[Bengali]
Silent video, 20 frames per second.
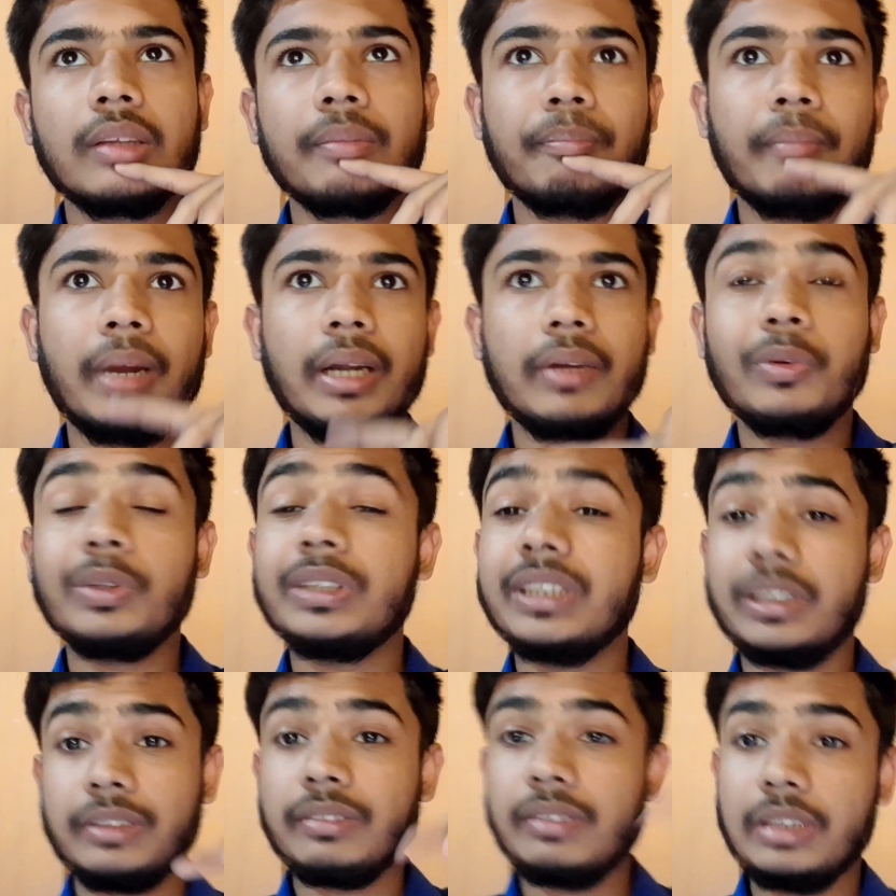বাট ওই
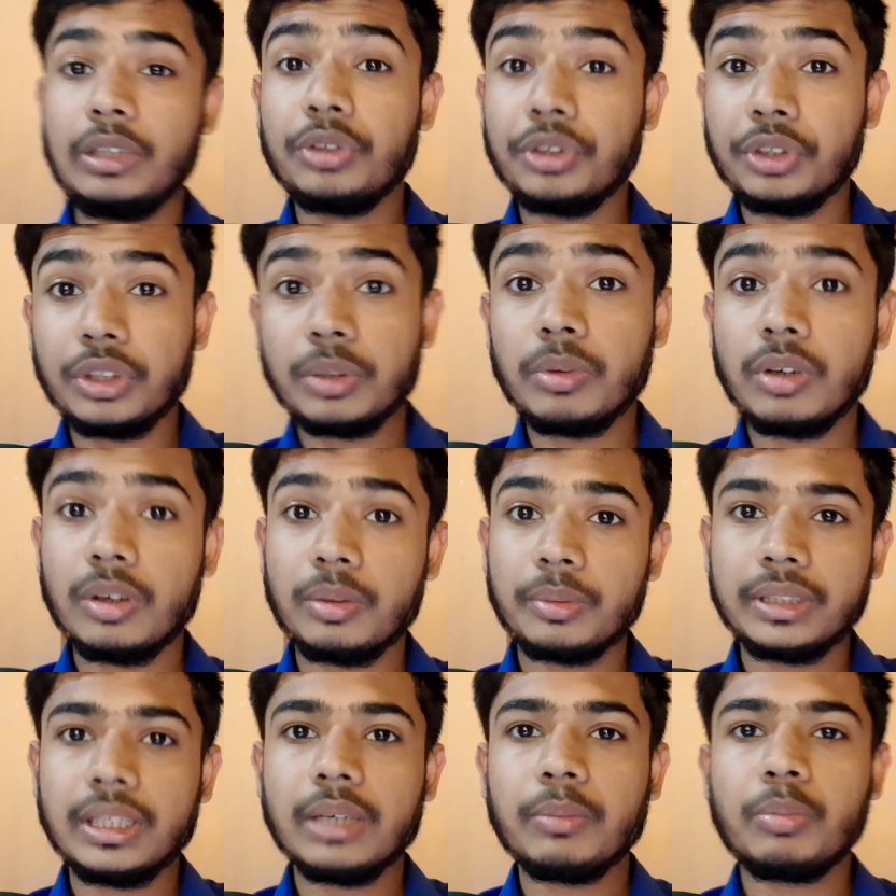যে নিউটনীয়
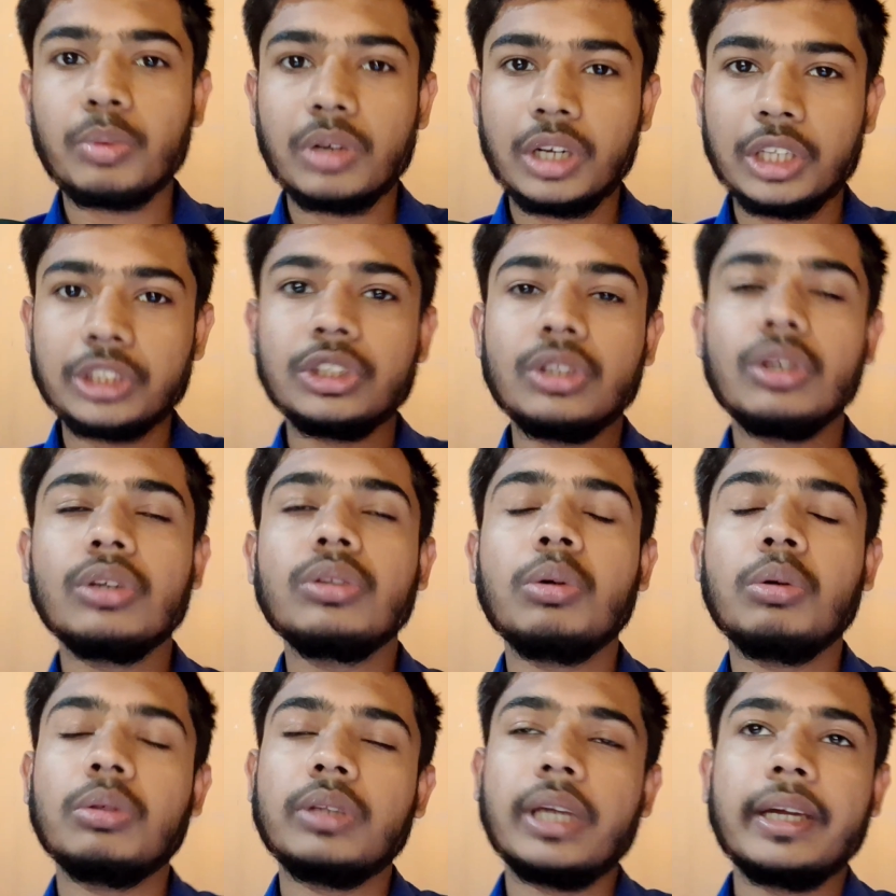বলবিদ্যা পড়া ছিল
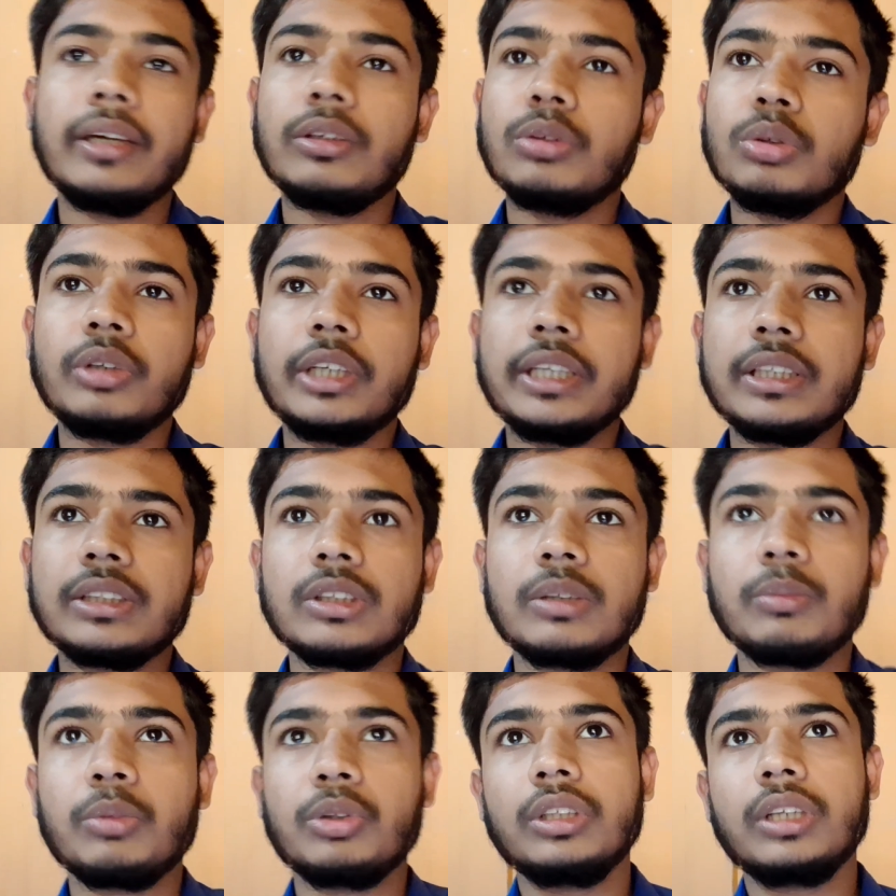তো তাই এত
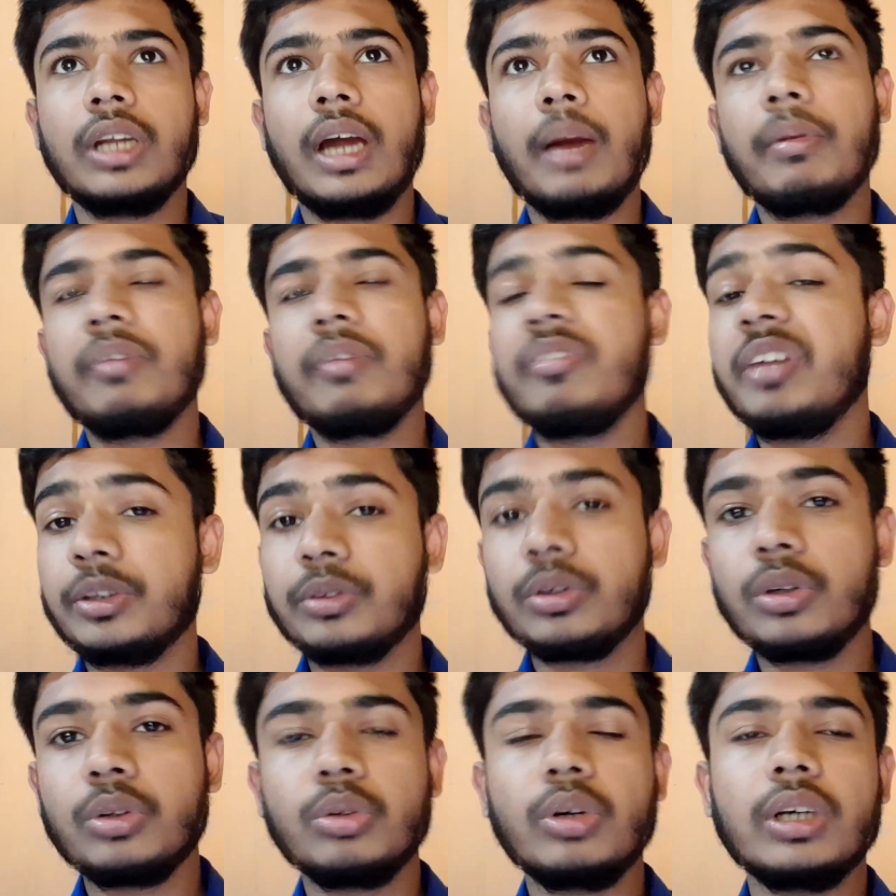রিক্সের মধ্যে না আবার
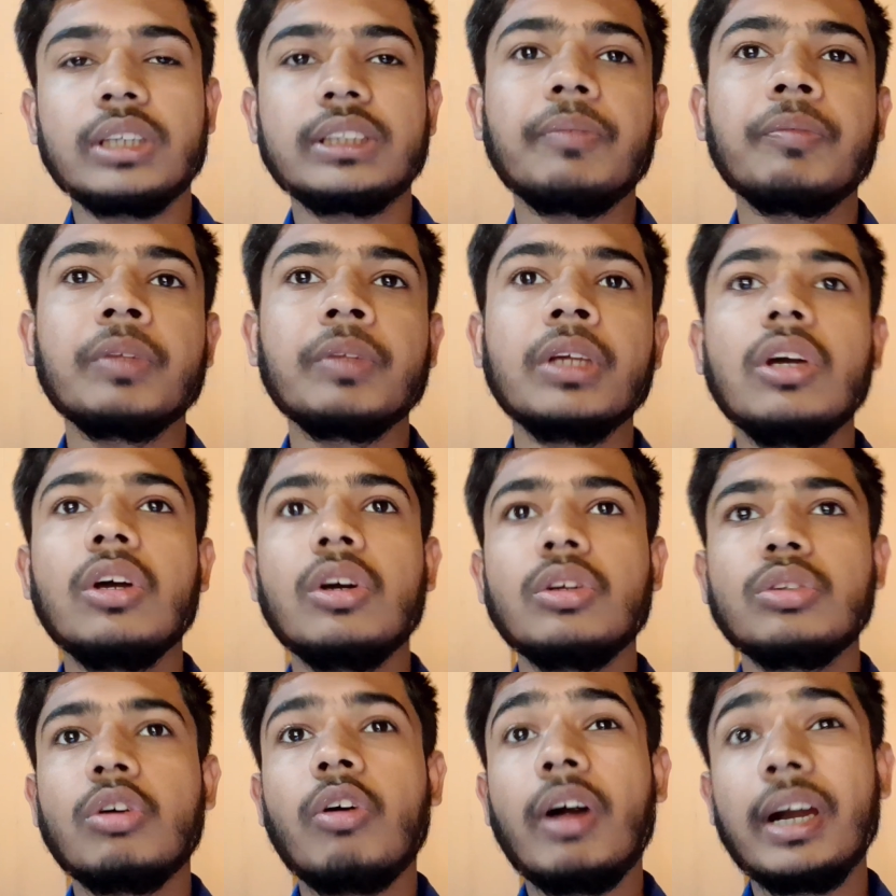ভেক্টর তো আছে
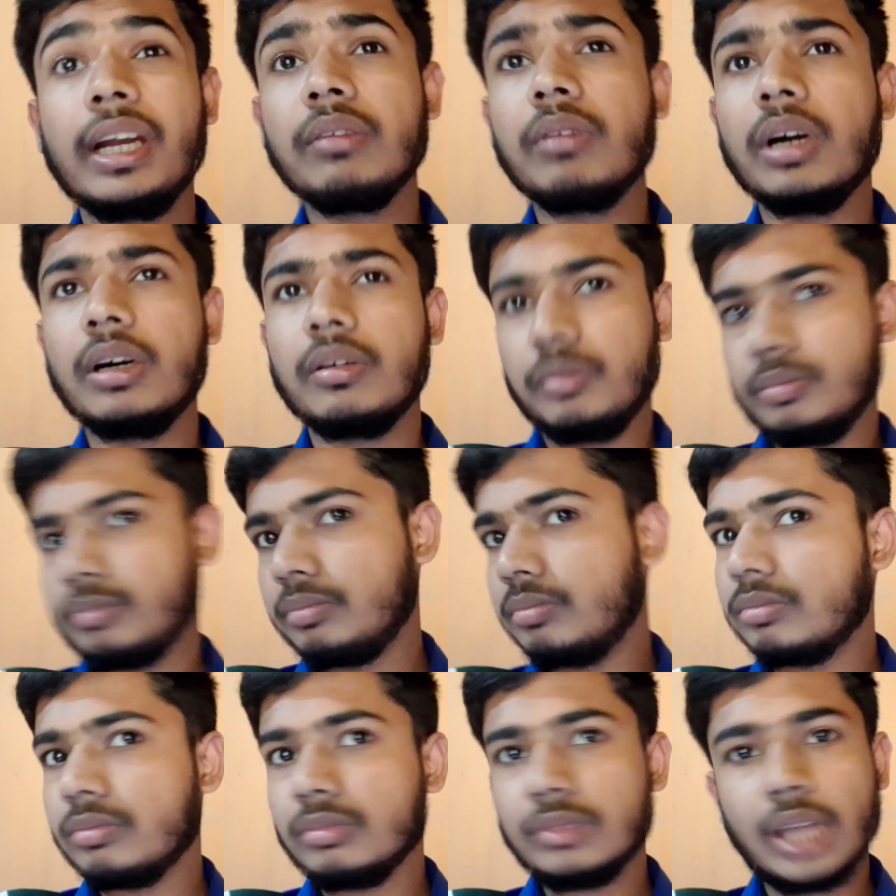তো হোয়াট এভার
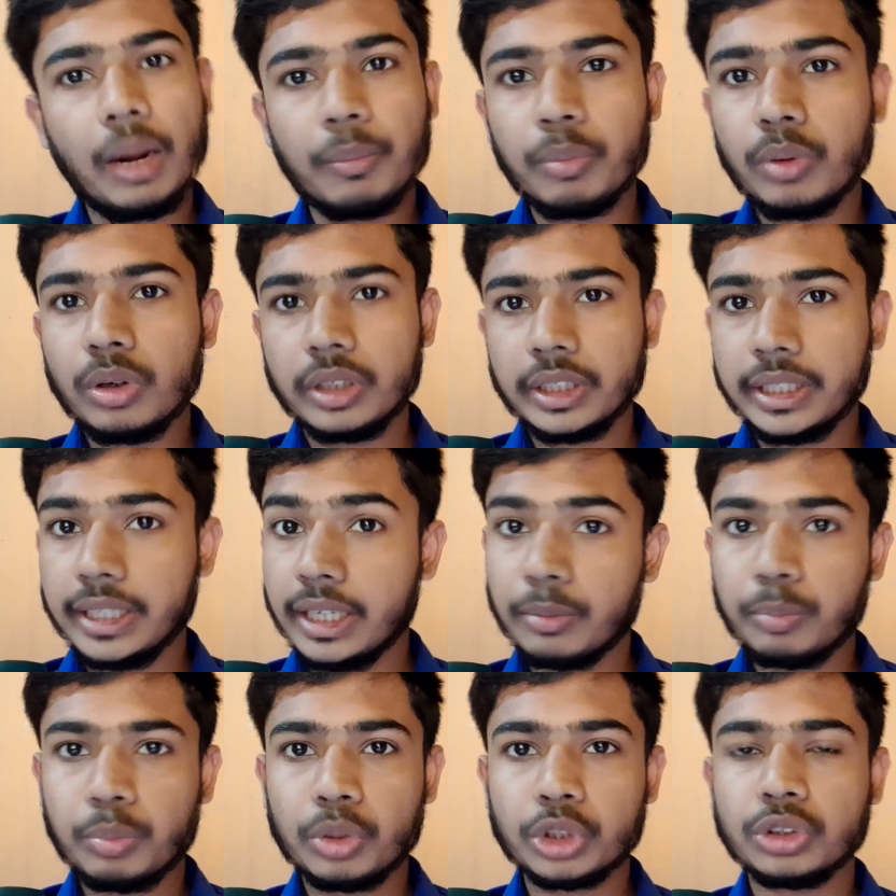তারপর
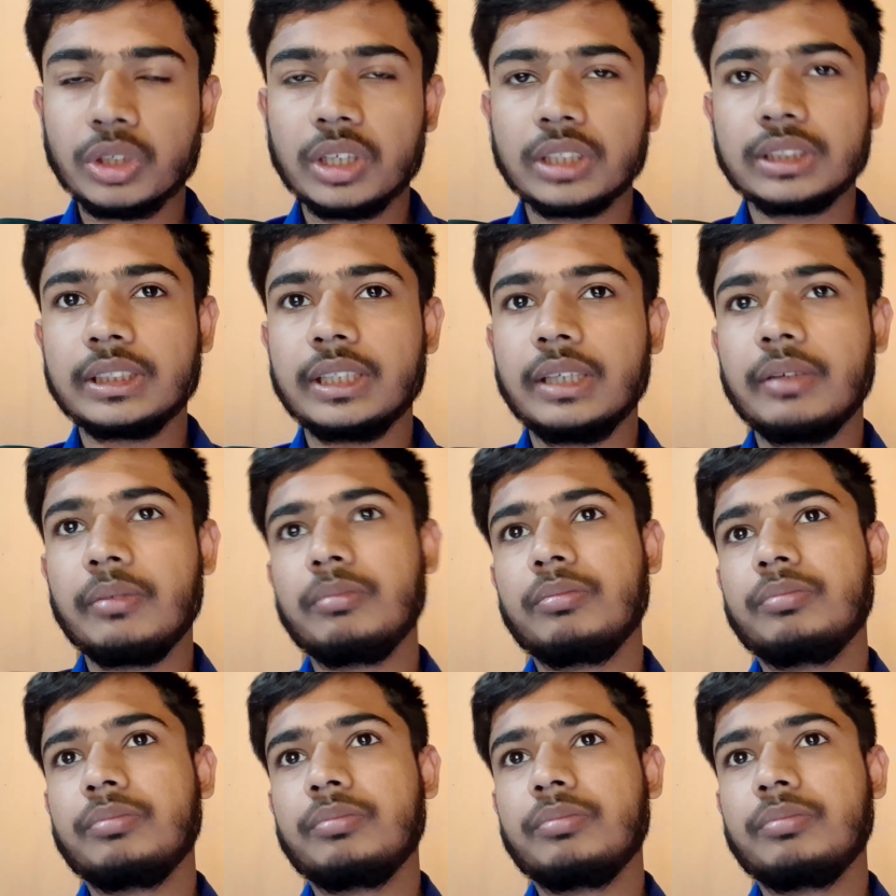ইয়ের প্রশ্ন আসছে